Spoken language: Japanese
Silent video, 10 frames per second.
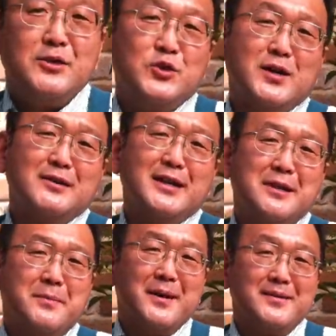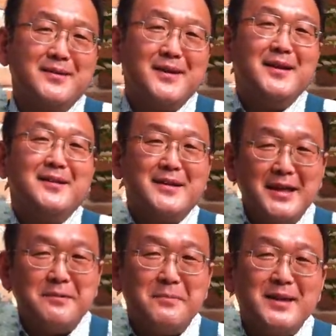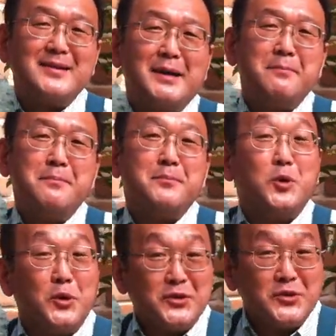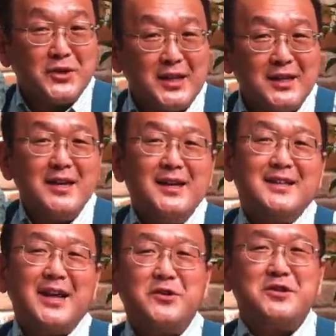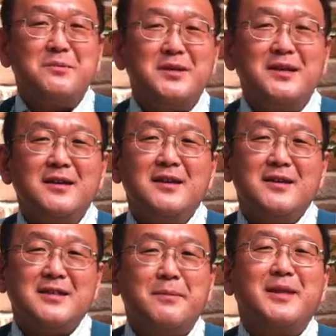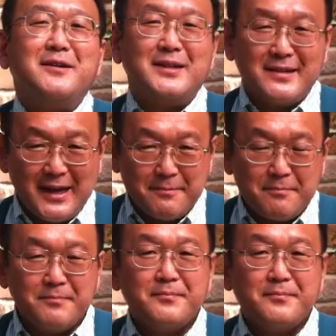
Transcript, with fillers: 収穫できますぜひ皆さんこの続き楽しみにしてみてください